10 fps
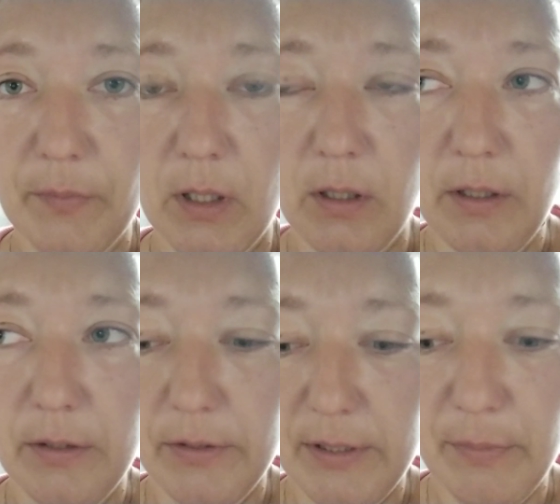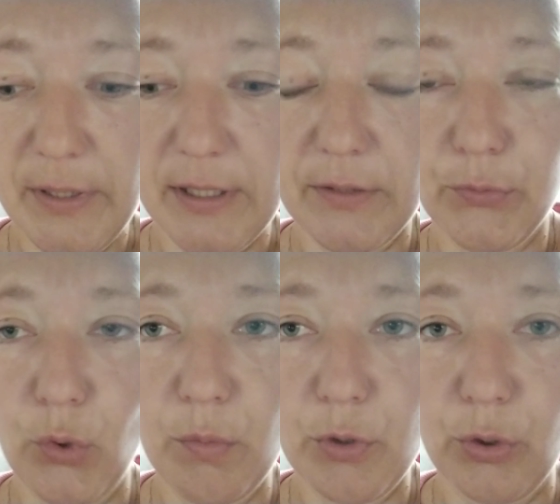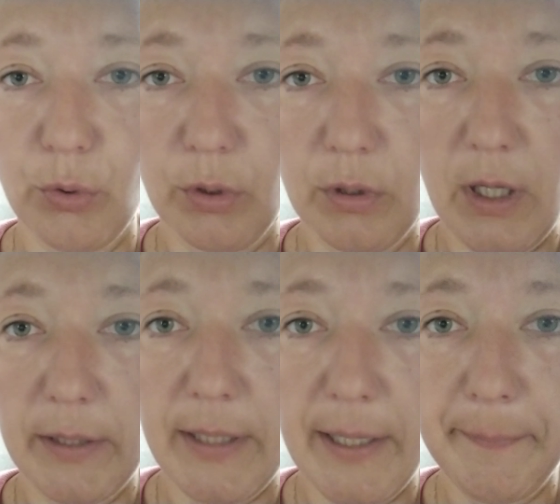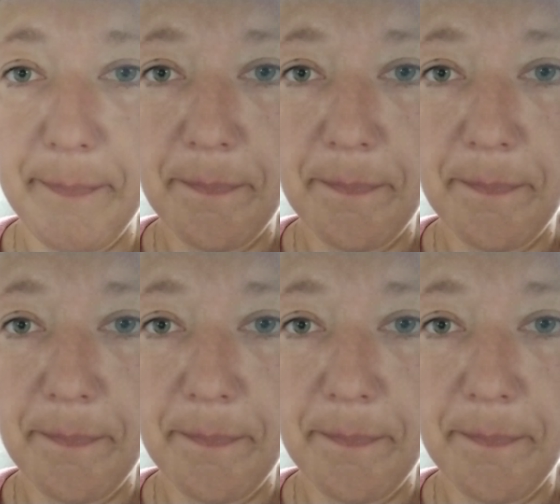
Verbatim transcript: А, смысл в том, что когда